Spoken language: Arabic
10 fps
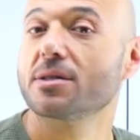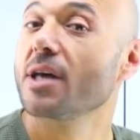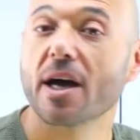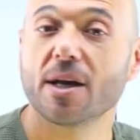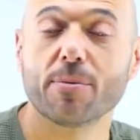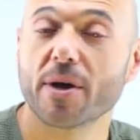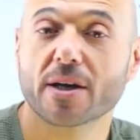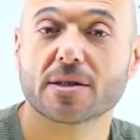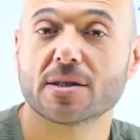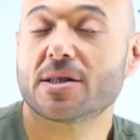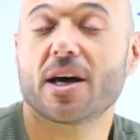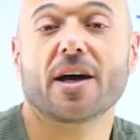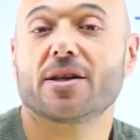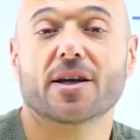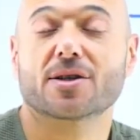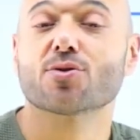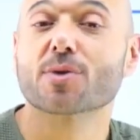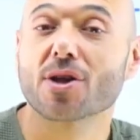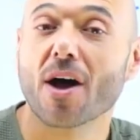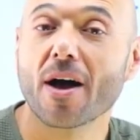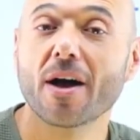سالب اكس زائد اكس شو بيطلع؟